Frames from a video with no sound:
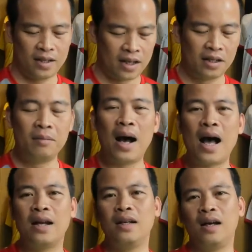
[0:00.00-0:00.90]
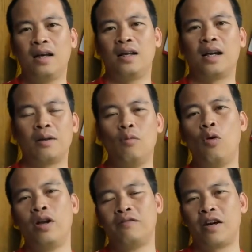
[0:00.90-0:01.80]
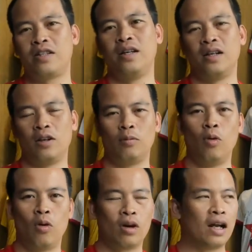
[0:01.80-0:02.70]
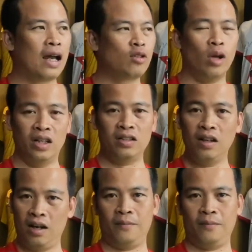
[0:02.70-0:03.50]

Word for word: cái thứ ba nữa là cái mô hình phát triển câu lạc bộ là đã chuẩn chưa